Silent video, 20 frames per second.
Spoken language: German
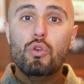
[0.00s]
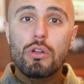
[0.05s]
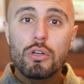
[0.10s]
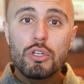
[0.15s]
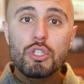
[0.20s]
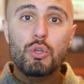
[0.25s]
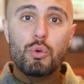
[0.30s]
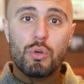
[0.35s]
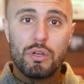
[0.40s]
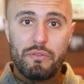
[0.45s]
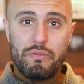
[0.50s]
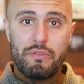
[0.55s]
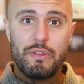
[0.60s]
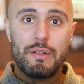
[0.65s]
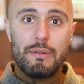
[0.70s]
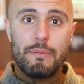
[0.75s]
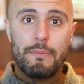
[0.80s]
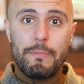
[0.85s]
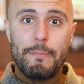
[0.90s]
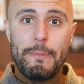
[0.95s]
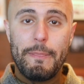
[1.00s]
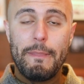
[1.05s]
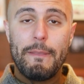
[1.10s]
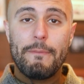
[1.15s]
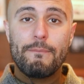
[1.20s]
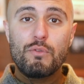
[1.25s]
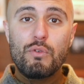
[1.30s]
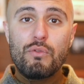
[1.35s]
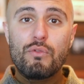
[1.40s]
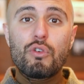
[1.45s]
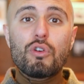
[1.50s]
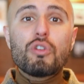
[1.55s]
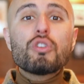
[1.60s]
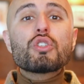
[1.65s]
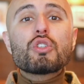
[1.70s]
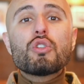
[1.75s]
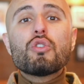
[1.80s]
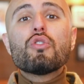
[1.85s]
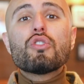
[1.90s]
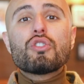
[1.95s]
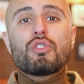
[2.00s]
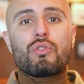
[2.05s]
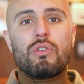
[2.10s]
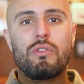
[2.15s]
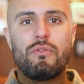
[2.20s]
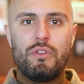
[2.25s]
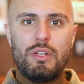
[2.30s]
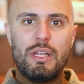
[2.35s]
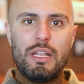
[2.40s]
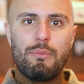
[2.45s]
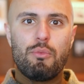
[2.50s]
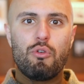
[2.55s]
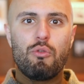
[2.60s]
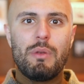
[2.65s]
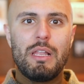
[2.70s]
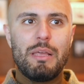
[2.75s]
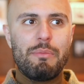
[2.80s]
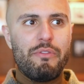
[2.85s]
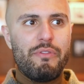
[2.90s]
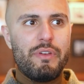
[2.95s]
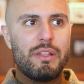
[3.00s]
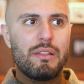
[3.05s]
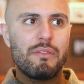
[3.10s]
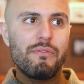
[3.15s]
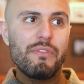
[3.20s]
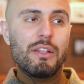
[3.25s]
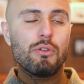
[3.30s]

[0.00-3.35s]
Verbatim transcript: du Lösungen finden. Du würdest Lösungen für deine Probleme finden.